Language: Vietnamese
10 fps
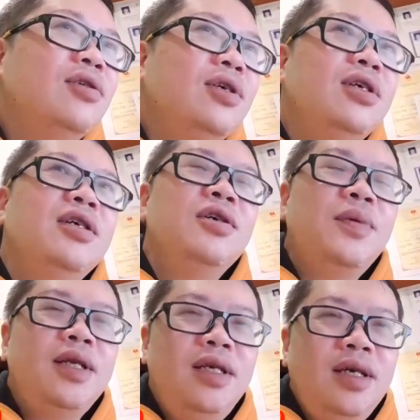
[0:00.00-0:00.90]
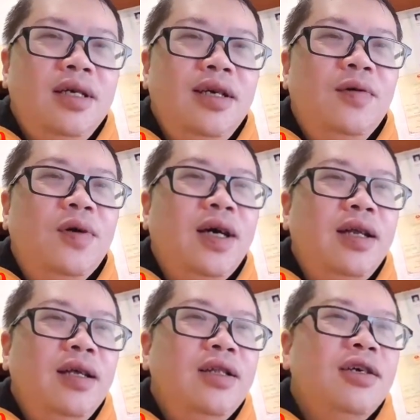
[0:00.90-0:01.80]
thị trường nó bắt chiếc nhiều
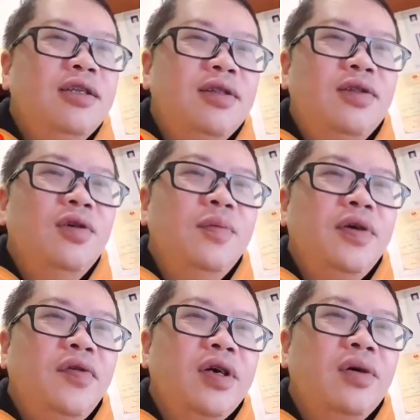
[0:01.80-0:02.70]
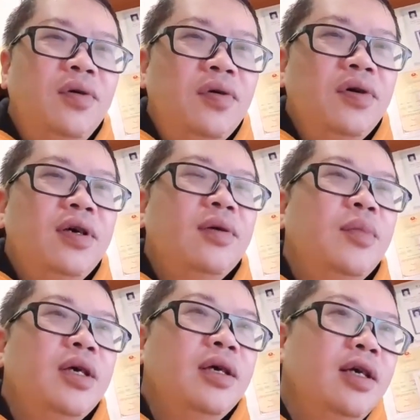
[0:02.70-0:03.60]
quá, nên là tôi mới phải ngồi
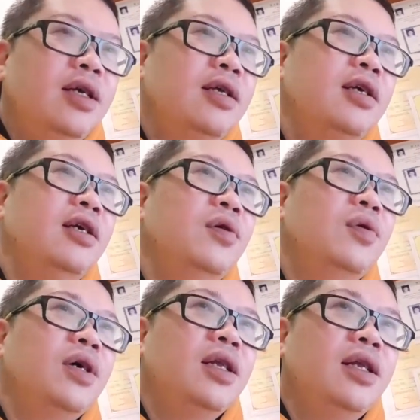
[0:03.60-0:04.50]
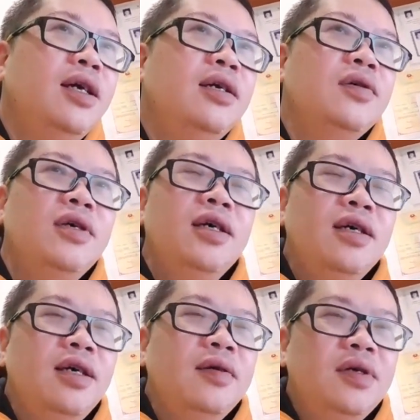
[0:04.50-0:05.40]
mình nghiên cứu cân nhắc rồi
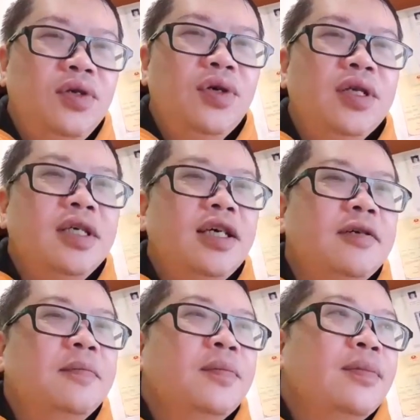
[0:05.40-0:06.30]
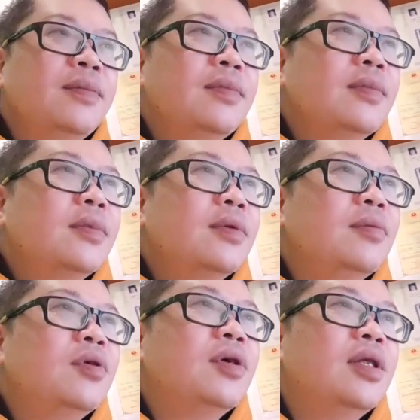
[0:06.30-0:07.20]
các kiểu để chuyển sang
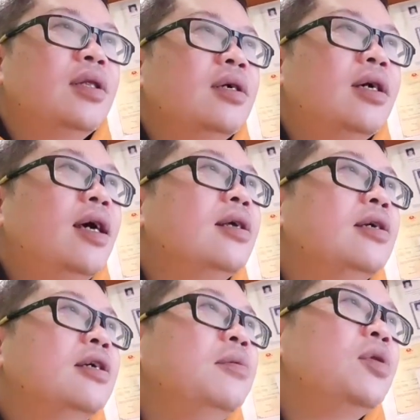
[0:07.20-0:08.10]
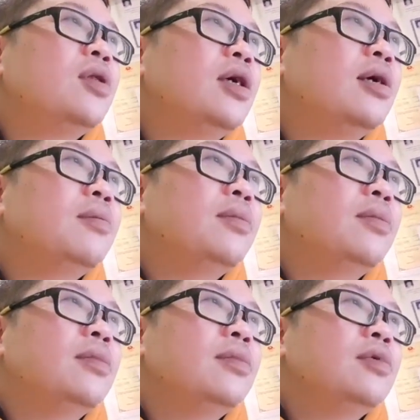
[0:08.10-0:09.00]
một hình thức khác như kim tự tháp.
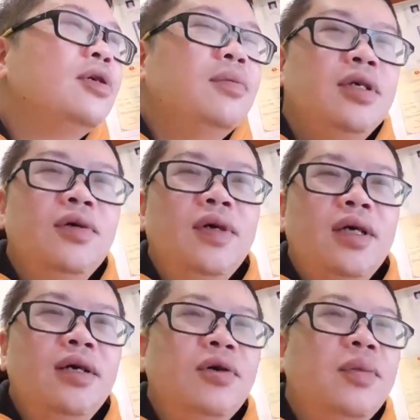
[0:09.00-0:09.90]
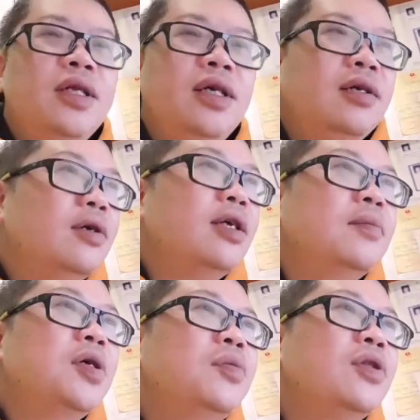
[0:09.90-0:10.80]
Xong bây giờ ngoài kia nó cũng bắt chiếc, nó cũng
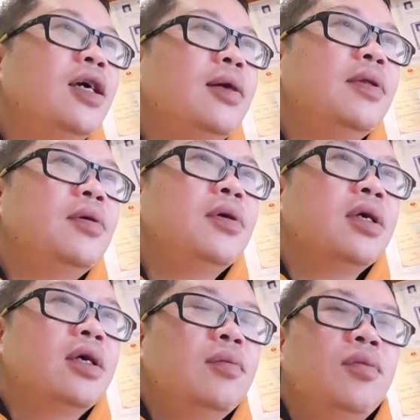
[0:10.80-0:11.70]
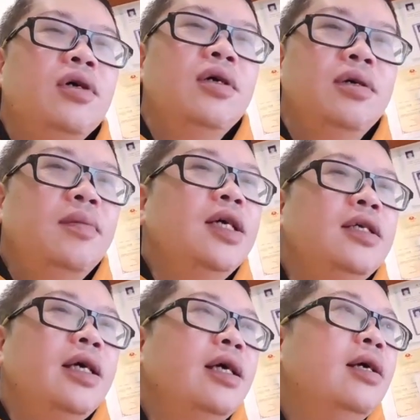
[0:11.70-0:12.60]
làm kim tự tháp, thì mọi người không biết
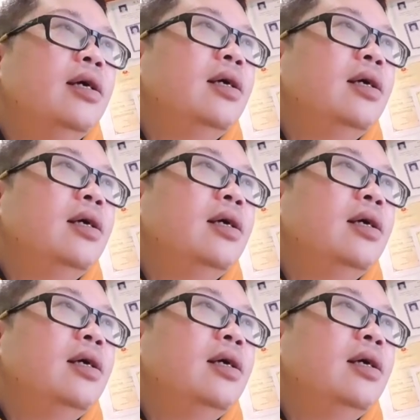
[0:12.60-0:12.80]
sẽ